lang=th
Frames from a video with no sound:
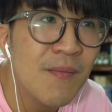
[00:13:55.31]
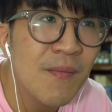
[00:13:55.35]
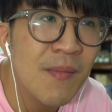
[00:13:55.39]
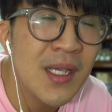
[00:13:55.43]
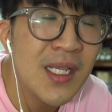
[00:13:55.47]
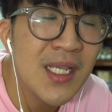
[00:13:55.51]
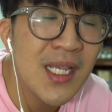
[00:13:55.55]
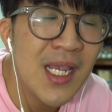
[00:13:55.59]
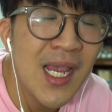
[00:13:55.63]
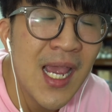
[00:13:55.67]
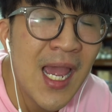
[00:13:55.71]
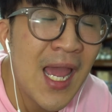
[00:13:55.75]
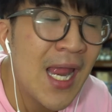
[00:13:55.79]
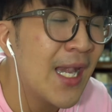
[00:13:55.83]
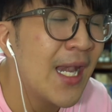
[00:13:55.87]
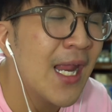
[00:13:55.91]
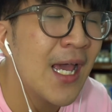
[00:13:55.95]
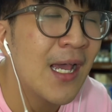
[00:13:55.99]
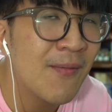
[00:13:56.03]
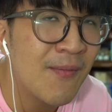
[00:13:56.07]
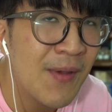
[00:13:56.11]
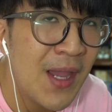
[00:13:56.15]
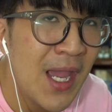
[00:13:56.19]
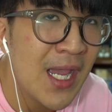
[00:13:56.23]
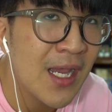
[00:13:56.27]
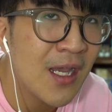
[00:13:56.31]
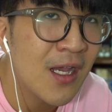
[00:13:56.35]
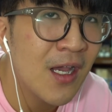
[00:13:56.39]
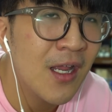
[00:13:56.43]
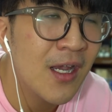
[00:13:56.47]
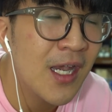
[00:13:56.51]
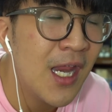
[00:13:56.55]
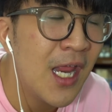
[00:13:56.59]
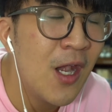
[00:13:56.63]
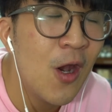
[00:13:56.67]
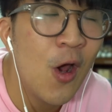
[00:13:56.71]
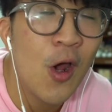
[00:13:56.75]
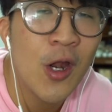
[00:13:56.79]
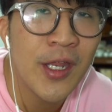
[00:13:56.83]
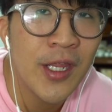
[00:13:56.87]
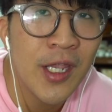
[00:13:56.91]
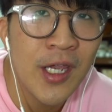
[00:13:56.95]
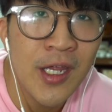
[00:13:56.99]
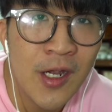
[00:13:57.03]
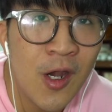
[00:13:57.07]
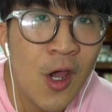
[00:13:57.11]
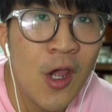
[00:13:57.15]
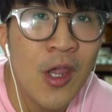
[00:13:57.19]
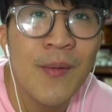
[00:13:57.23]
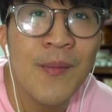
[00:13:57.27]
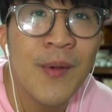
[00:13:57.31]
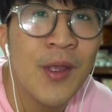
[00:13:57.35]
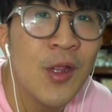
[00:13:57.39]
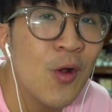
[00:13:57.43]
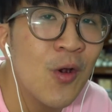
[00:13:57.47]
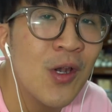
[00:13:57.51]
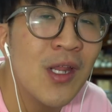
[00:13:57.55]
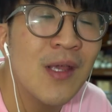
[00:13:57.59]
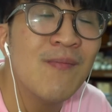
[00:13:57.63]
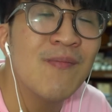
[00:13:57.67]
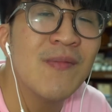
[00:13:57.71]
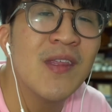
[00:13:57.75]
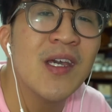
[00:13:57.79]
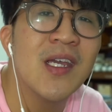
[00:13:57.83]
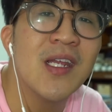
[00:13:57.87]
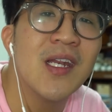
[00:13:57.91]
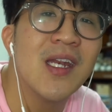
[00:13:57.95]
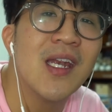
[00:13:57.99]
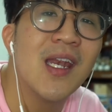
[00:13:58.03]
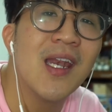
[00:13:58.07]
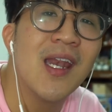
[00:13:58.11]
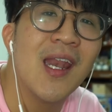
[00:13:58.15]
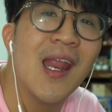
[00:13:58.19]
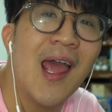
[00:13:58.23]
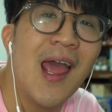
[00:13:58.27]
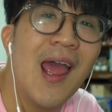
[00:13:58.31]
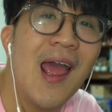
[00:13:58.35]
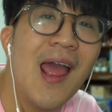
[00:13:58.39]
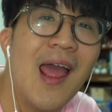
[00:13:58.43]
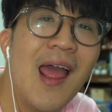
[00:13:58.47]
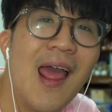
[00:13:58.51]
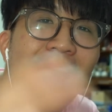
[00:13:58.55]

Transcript: ไม่ใช่งานหนักมากก็ได้นอนเยอะหน่อยไม่ต้องรีบตื่นนะ